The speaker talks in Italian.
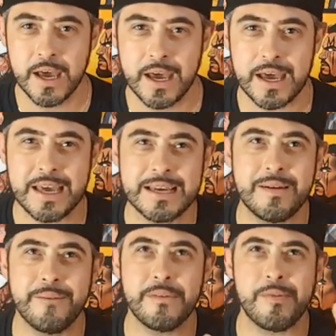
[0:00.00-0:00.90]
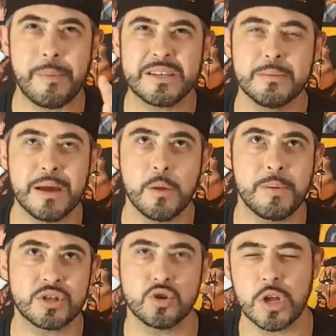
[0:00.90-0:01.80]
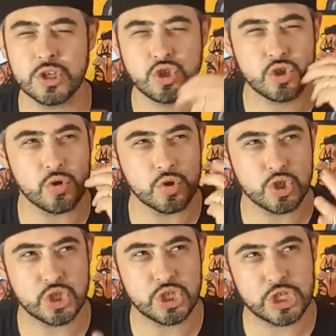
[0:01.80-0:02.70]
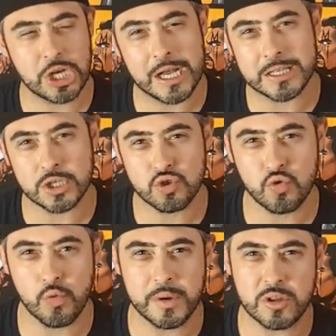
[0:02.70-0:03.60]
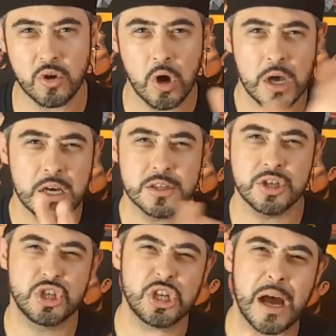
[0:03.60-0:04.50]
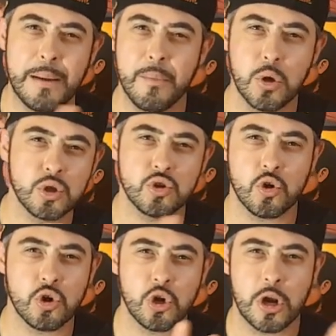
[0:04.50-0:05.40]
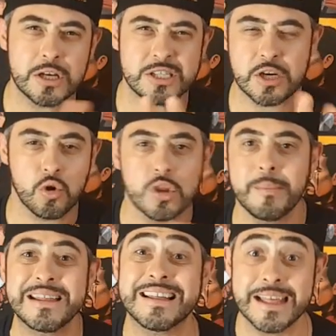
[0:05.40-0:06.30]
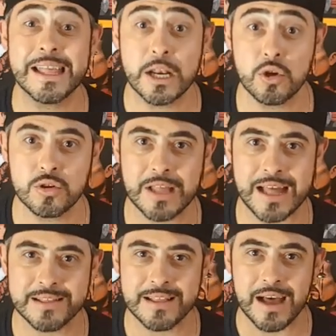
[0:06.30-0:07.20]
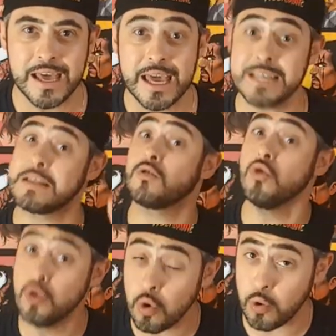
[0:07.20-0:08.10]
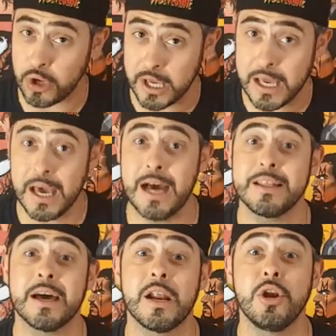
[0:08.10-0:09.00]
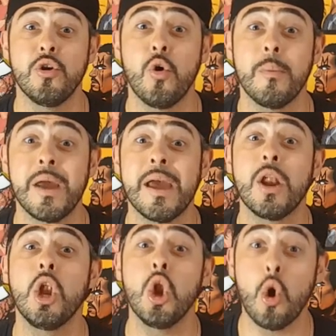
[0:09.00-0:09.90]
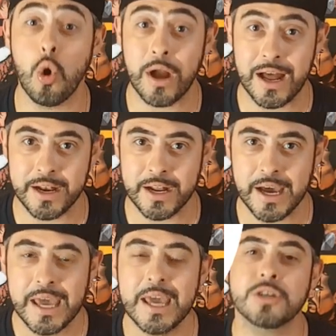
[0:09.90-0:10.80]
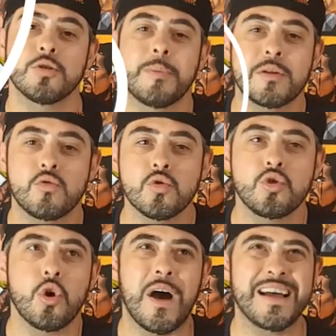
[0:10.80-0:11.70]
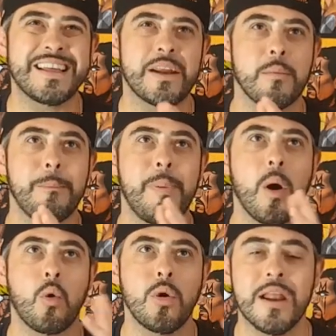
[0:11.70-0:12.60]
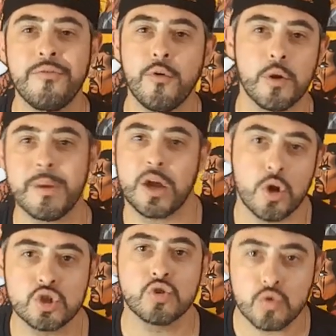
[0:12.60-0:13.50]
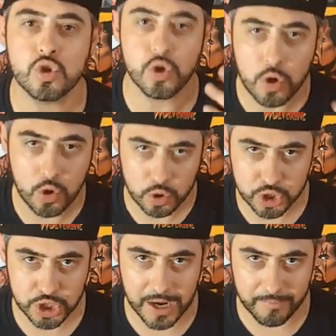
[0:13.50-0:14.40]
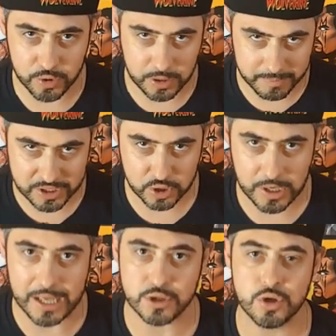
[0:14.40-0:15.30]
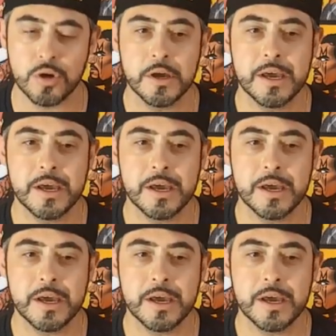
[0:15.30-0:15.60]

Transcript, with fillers: eh, aveva preso in mano il personaggio già da subito, diciamo intorno alla seconda metà degli anni Ottanta. È stato lui a dare il nome Logan e soprattutto a dare un po' quella forma che oggi tutti noi conosciamo del personaggio.